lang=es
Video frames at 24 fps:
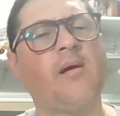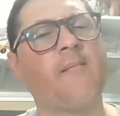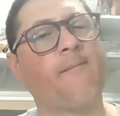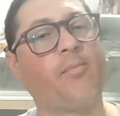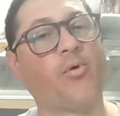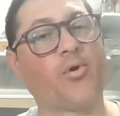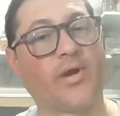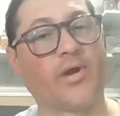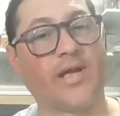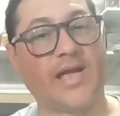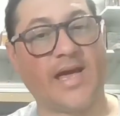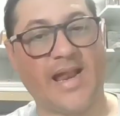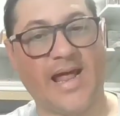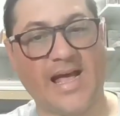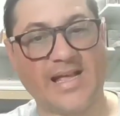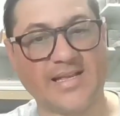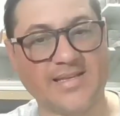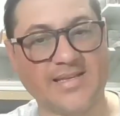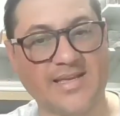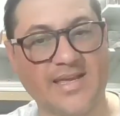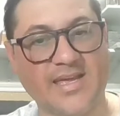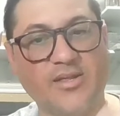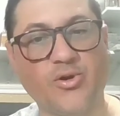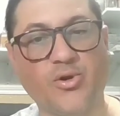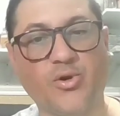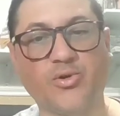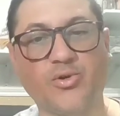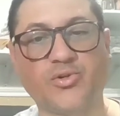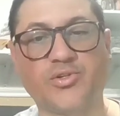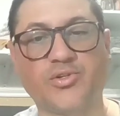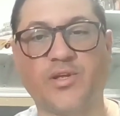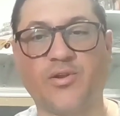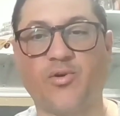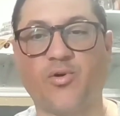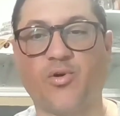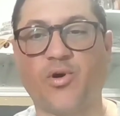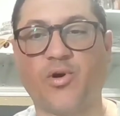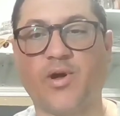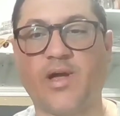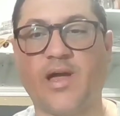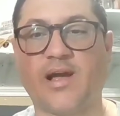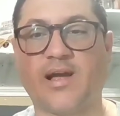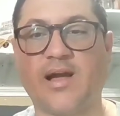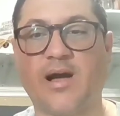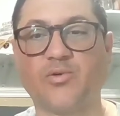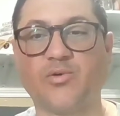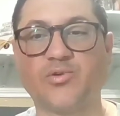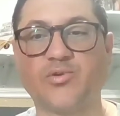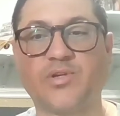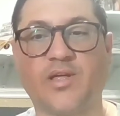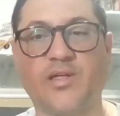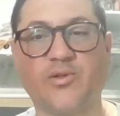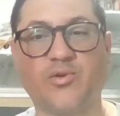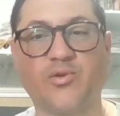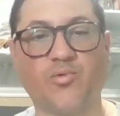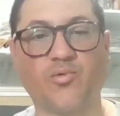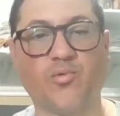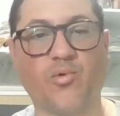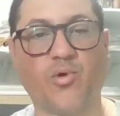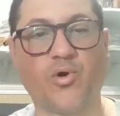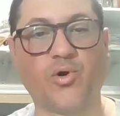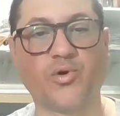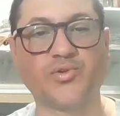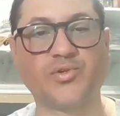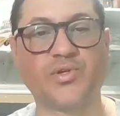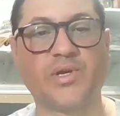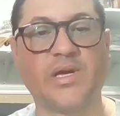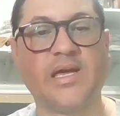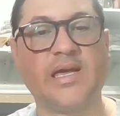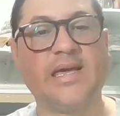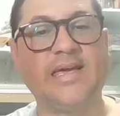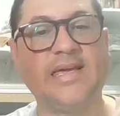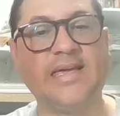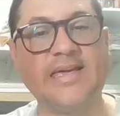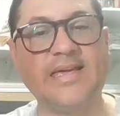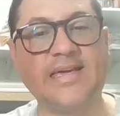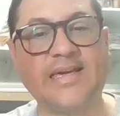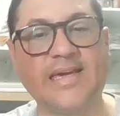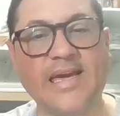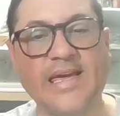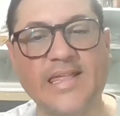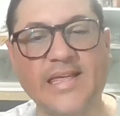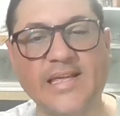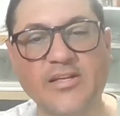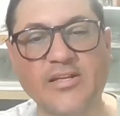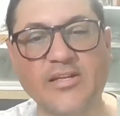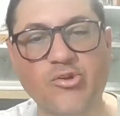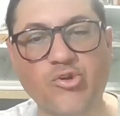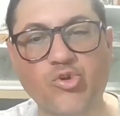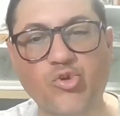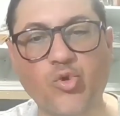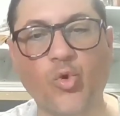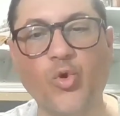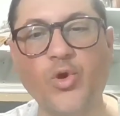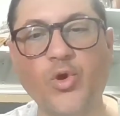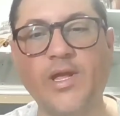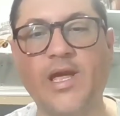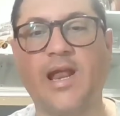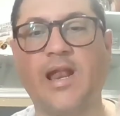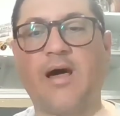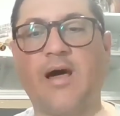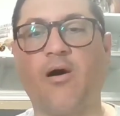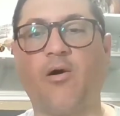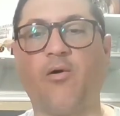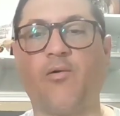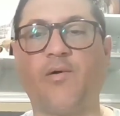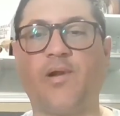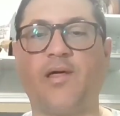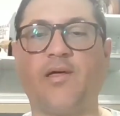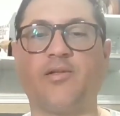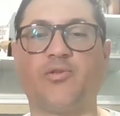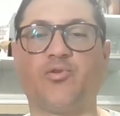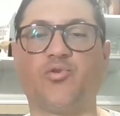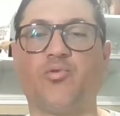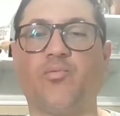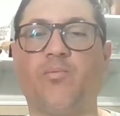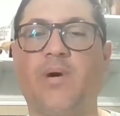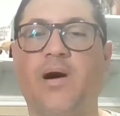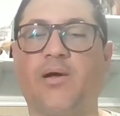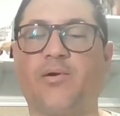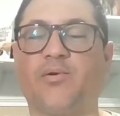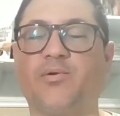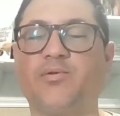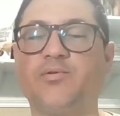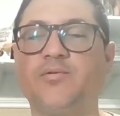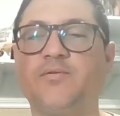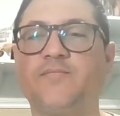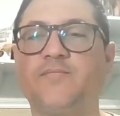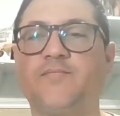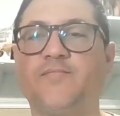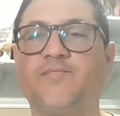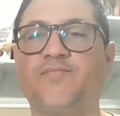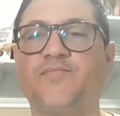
Porque harás que Dios se enoje a causa de tu voz y que destruya la obra de tus manos.